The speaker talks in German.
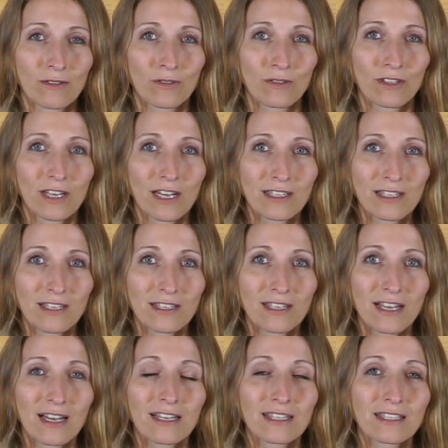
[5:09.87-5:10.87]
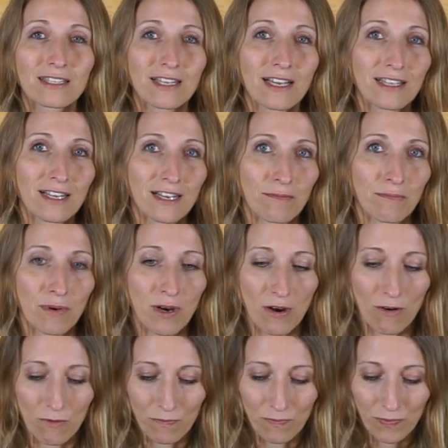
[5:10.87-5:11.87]
Und das ist
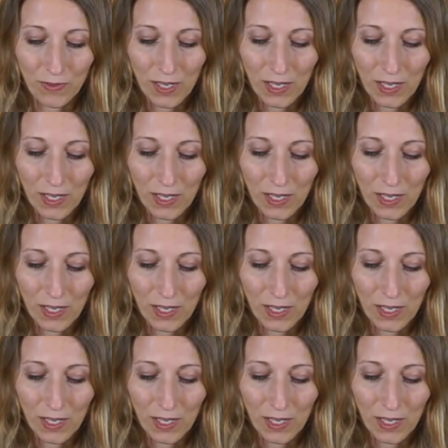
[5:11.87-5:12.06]
Zedernbaum.